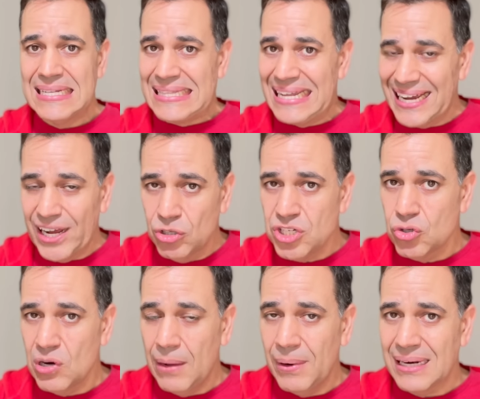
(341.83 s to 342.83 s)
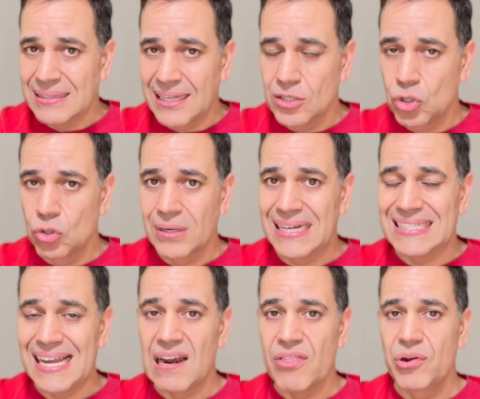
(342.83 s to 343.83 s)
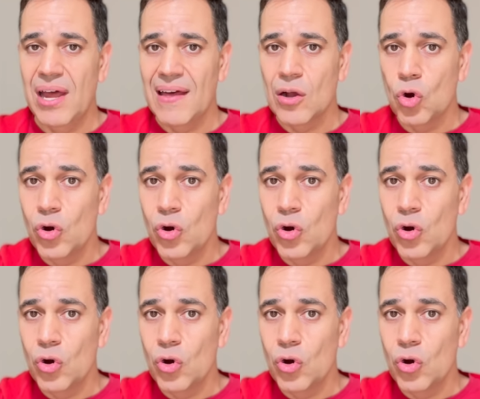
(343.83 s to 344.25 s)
de la que no se suele hablar tanto que está relacionada